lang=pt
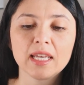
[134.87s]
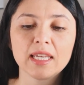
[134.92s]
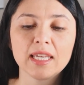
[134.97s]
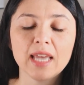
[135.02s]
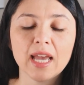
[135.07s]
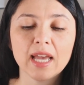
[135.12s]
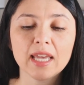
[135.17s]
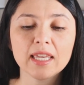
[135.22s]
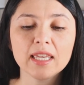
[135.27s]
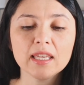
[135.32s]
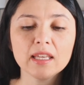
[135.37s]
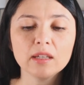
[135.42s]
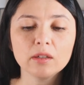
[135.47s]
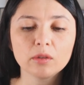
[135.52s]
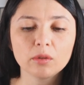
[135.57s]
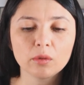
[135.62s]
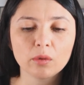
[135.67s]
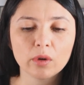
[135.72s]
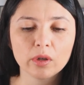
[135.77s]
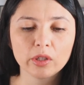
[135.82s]
E
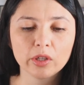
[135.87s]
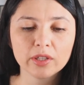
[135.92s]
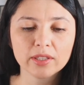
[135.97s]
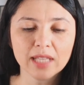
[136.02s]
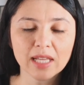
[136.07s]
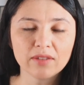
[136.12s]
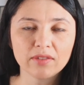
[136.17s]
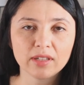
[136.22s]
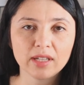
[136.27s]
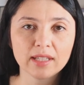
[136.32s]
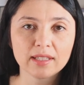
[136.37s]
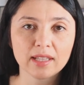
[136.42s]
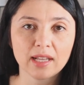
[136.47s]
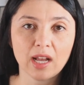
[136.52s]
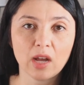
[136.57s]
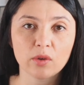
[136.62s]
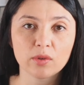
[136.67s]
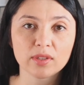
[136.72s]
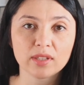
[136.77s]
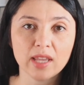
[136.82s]
aí, quando eu estava nesse
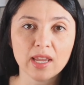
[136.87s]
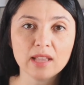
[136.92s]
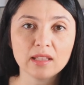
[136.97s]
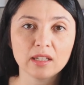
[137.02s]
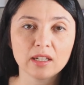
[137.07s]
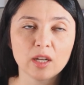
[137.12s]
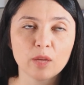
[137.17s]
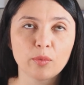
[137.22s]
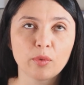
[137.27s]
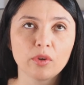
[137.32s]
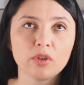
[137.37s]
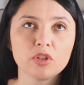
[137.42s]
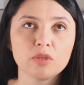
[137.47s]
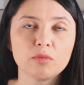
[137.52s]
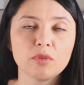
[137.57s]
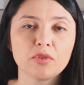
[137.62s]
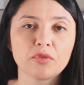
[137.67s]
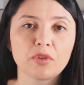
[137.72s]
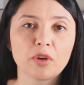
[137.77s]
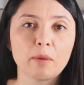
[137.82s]
call center, depois de
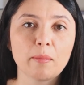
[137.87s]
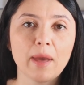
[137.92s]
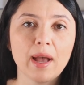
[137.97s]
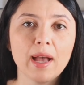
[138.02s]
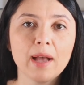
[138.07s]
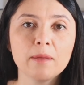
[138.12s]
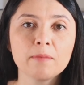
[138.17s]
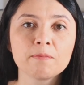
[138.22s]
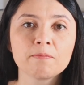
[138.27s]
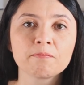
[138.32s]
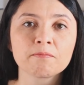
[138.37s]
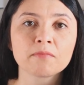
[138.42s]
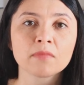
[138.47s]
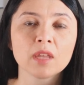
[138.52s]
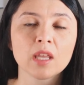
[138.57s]
me formar,